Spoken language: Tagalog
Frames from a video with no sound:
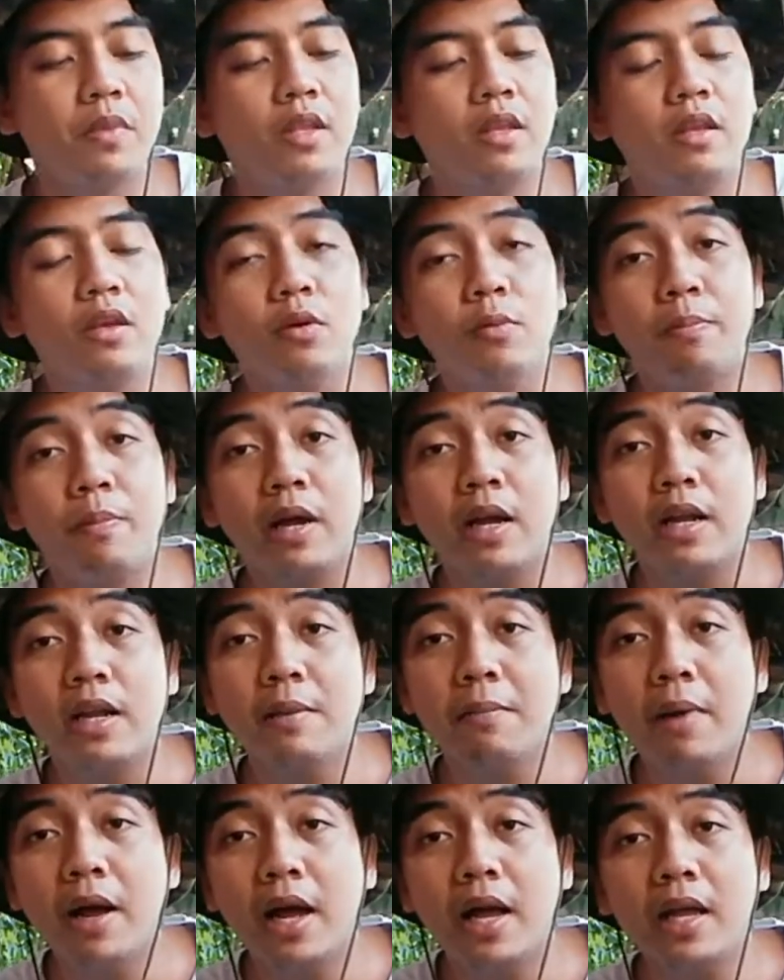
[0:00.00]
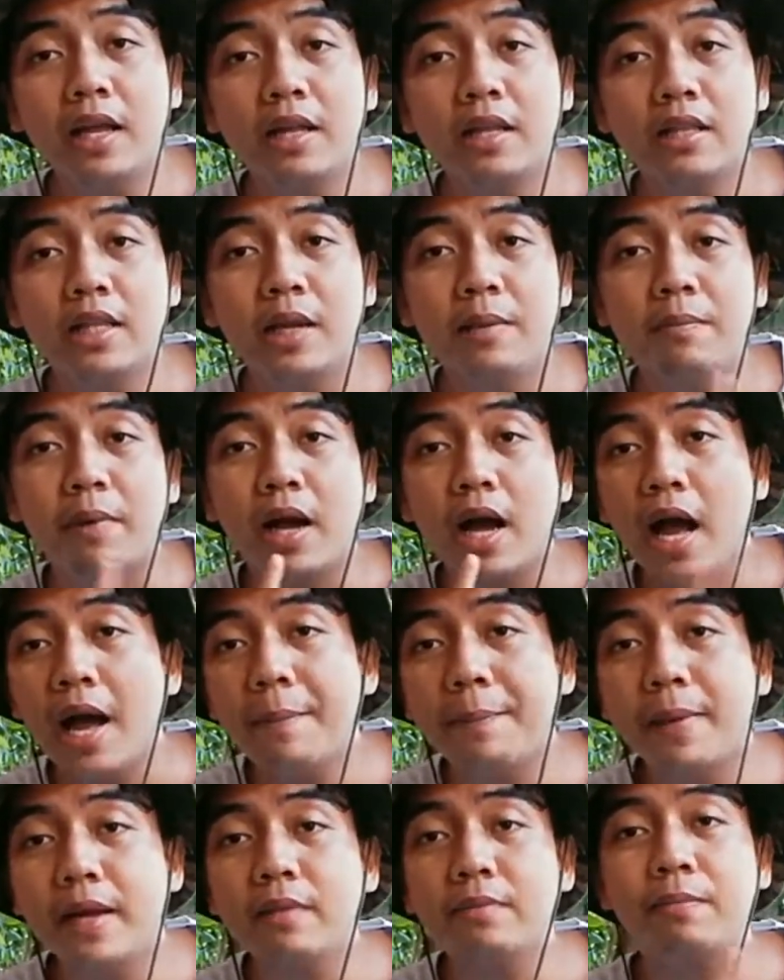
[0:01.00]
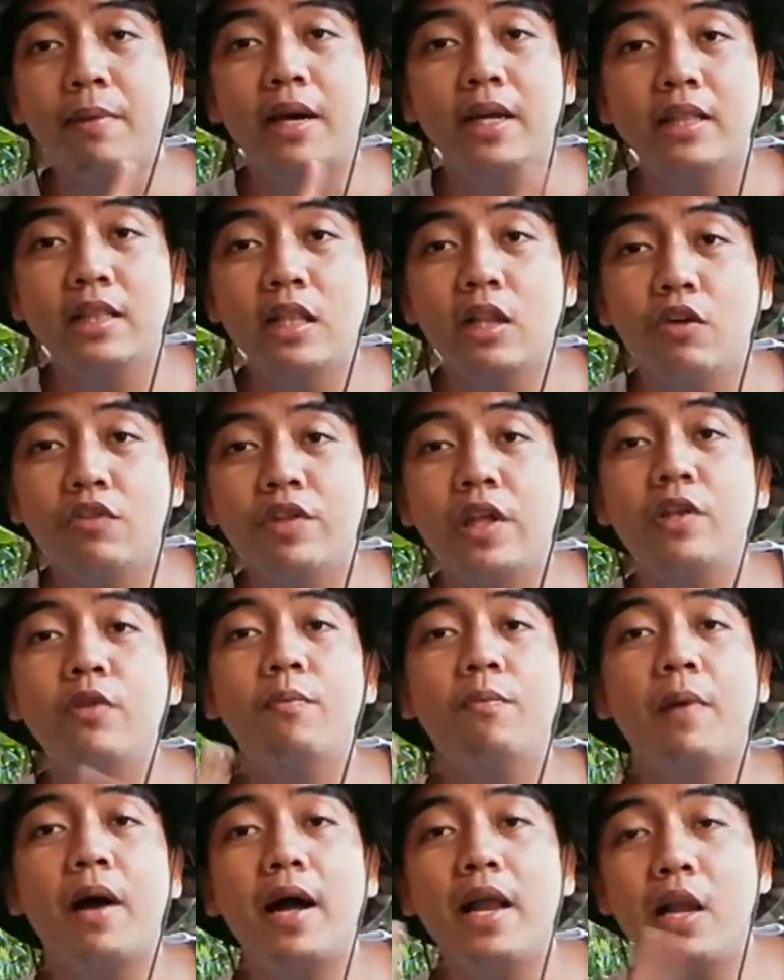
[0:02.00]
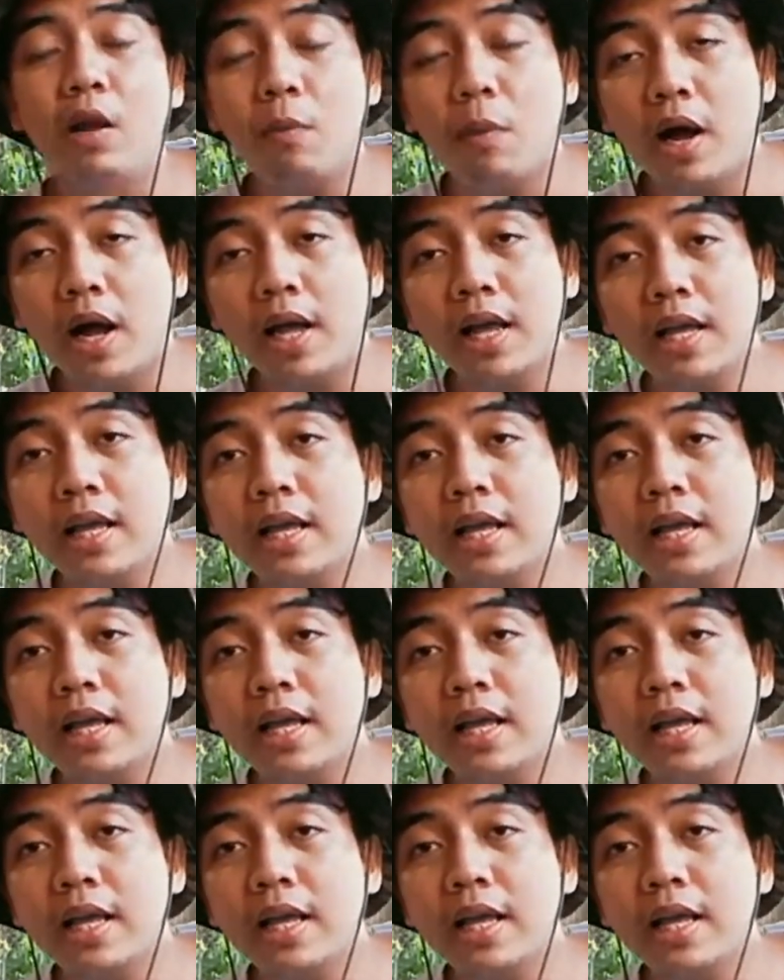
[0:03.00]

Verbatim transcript: yung pang panglima, then pang-apat, pangatlo, then yung pangalawa,